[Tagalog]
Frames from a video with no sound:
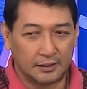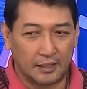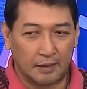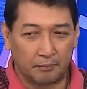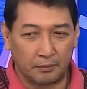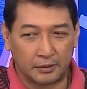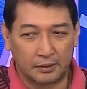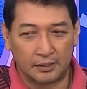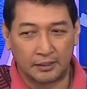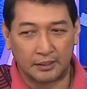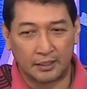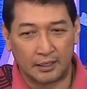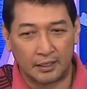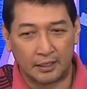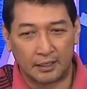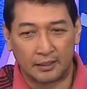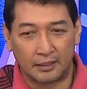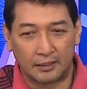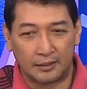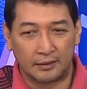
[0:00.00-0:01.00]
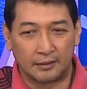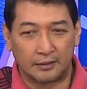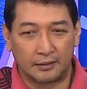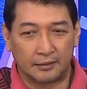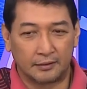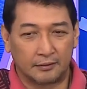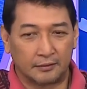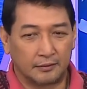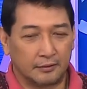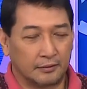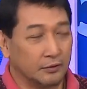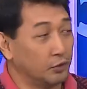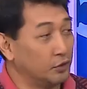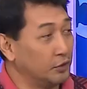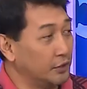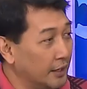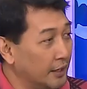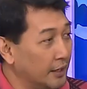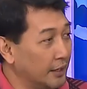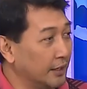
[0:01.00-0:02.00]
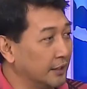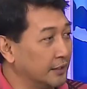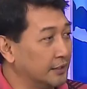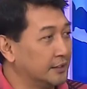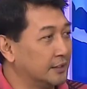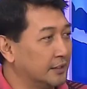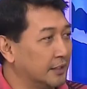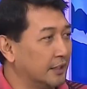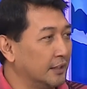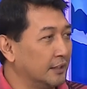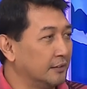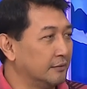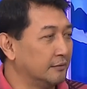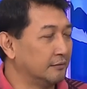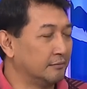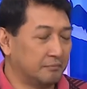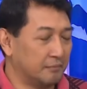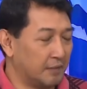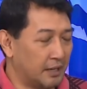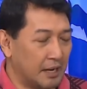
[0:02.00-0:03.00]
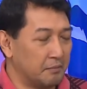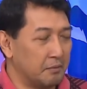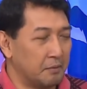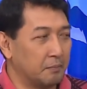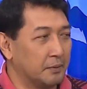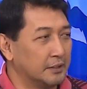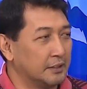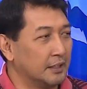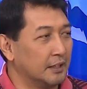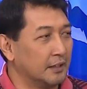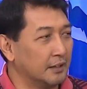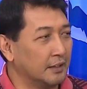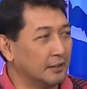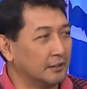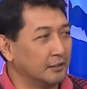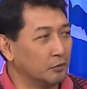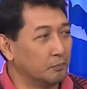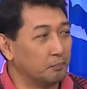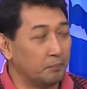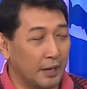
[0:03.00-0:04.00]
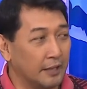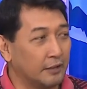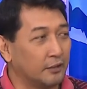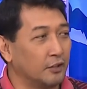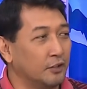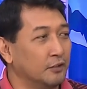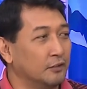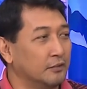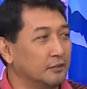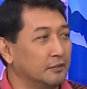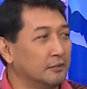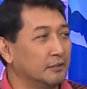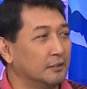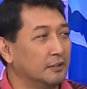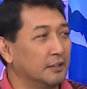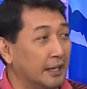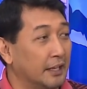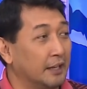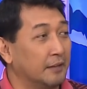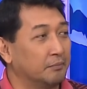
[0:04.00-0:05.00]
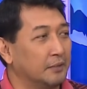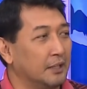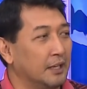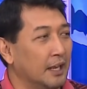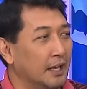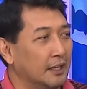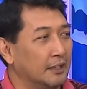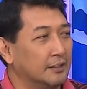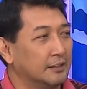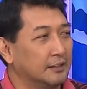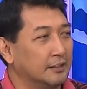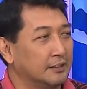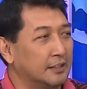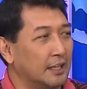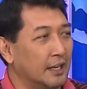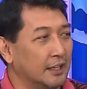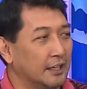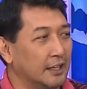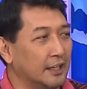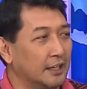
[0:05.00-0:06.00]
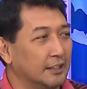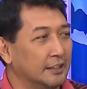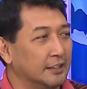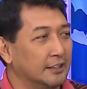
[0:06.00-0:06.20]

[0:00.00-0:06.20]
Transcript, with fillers: tapos si na Gutierrez and marami pa silang ano kumpleto yung lineup nila talaga yun